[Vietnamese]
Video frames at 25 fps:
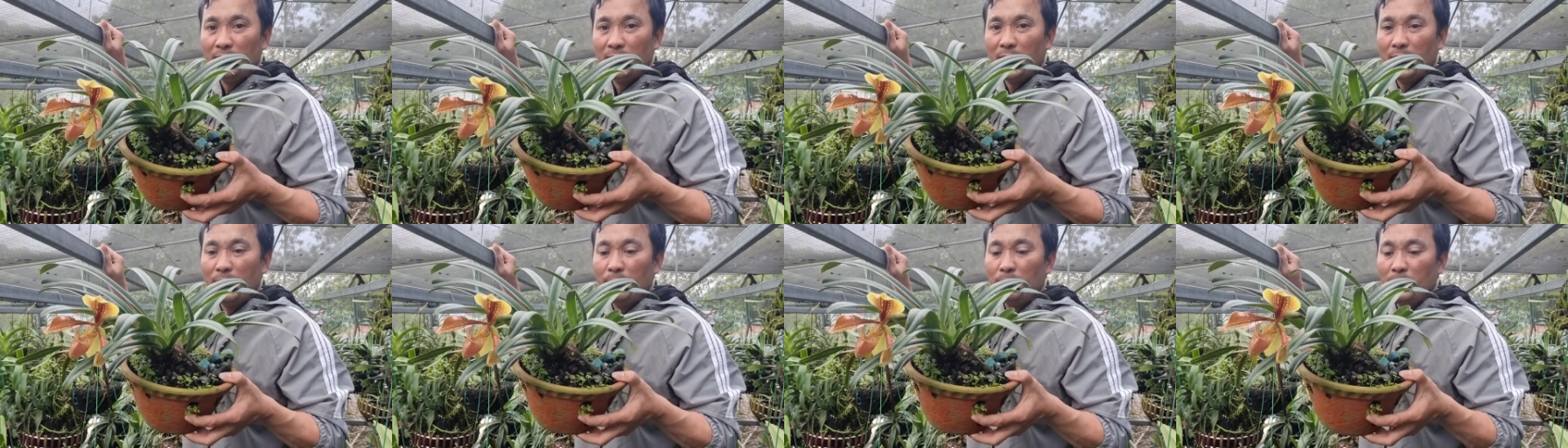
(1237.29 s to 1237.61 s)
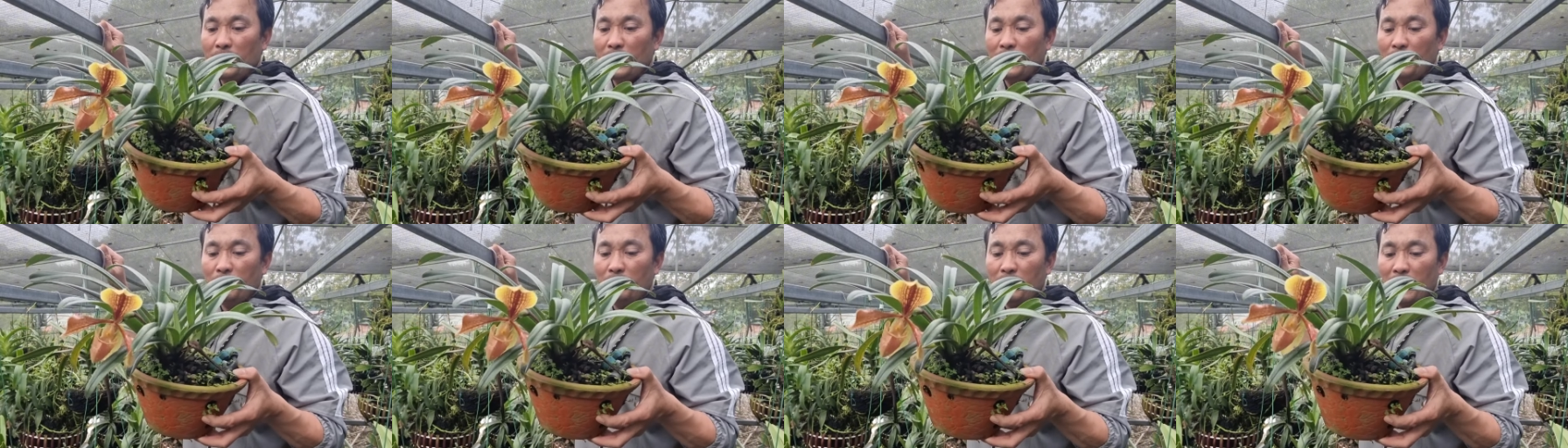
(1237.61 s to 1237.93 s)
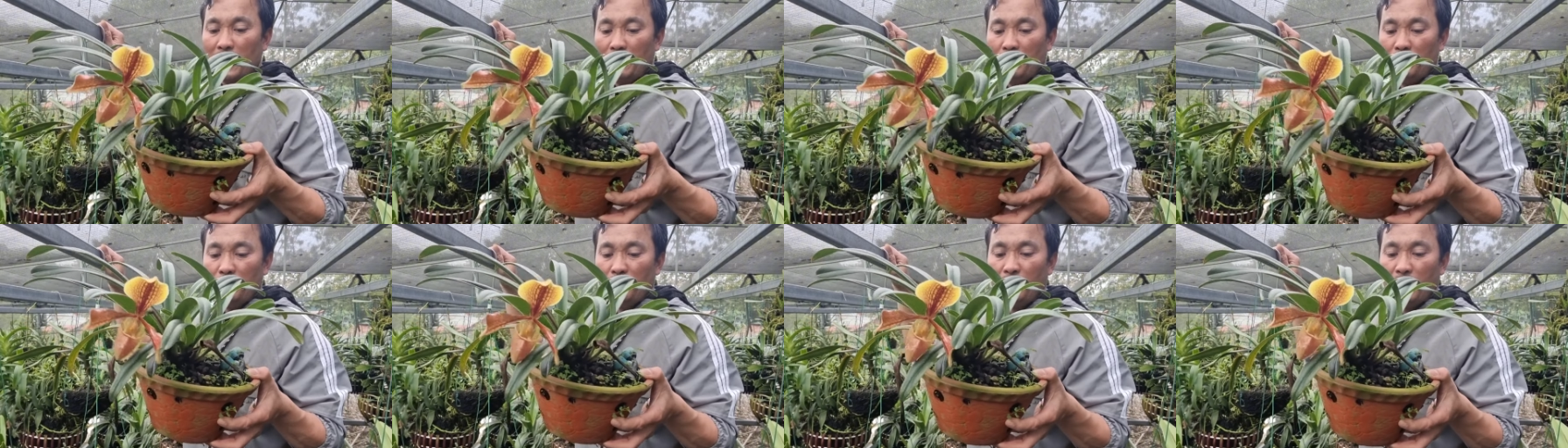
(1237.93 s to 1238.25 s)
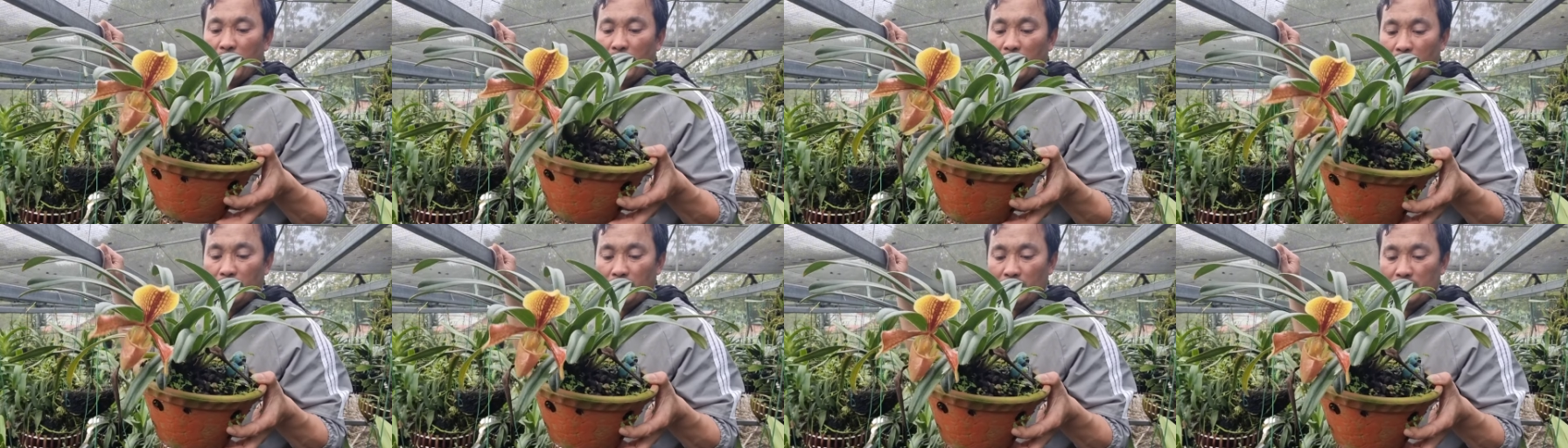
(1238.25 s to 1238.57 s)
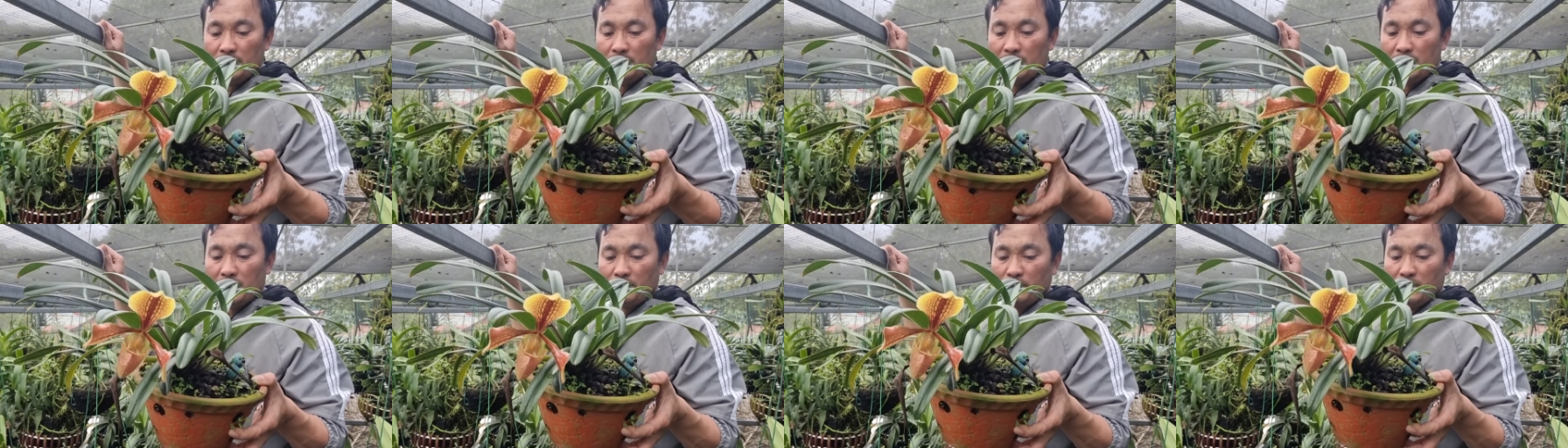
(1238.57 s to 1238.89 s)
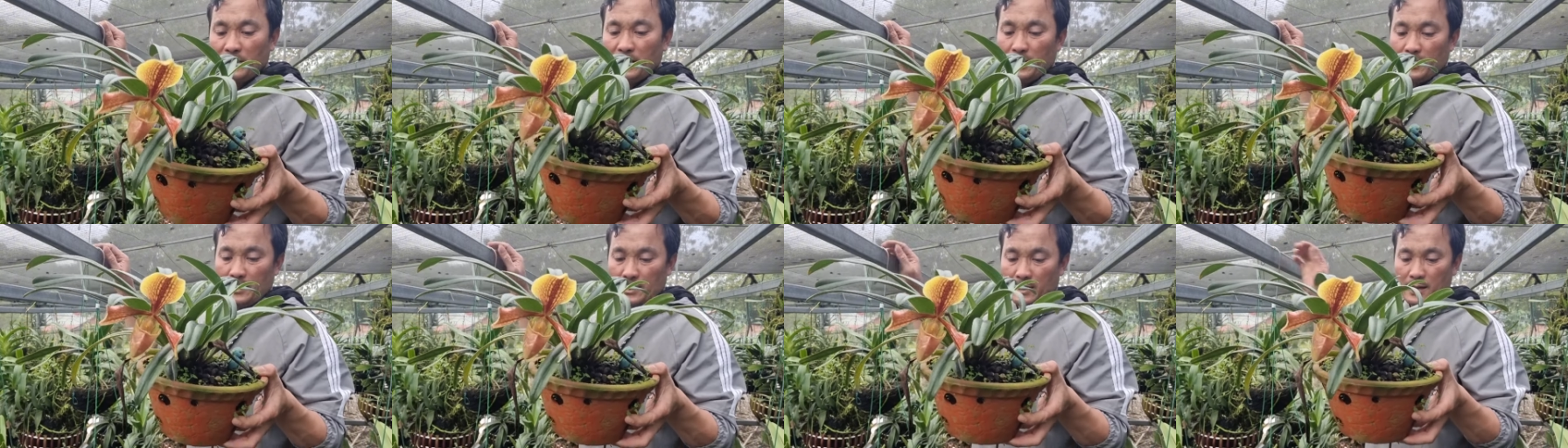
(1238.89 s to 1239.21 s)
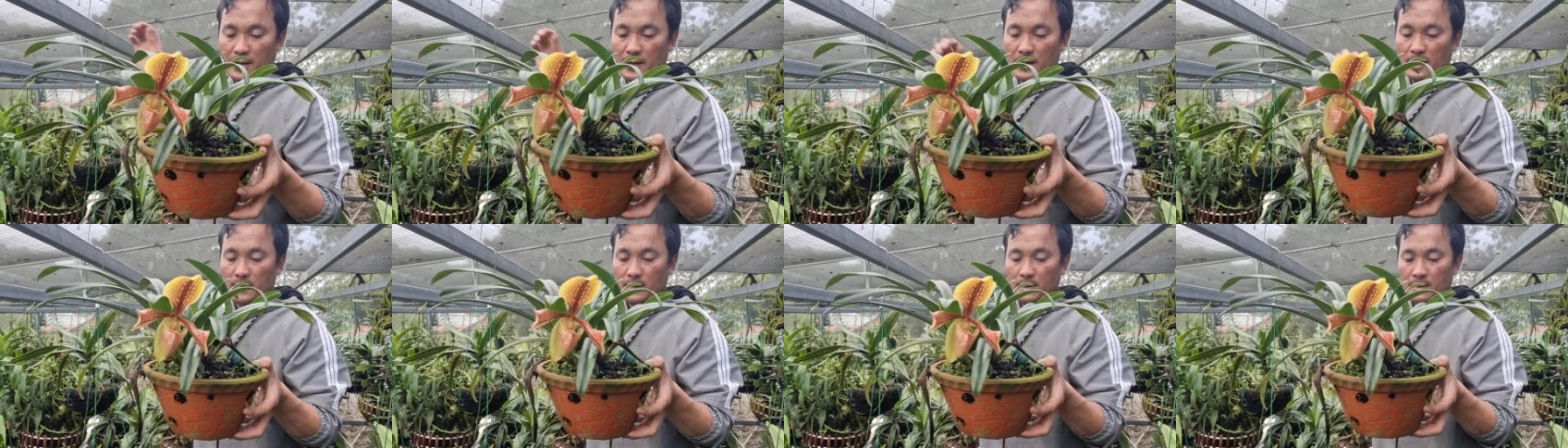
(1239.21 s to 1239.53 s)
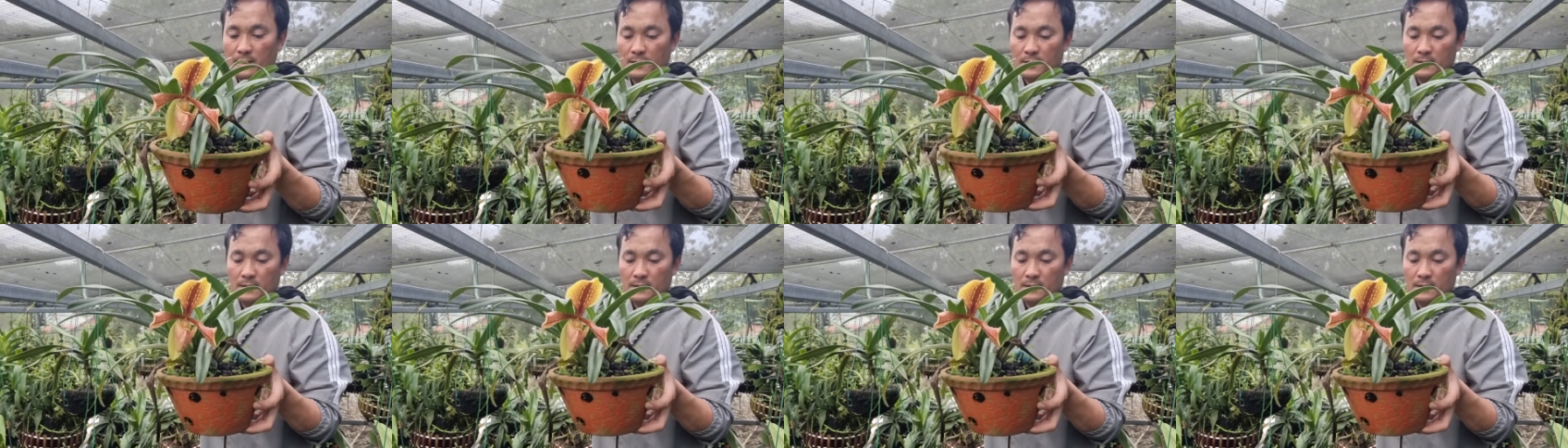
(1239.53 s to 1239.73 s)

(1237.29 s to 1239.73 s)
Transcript: tép em bán 700 nghìn nha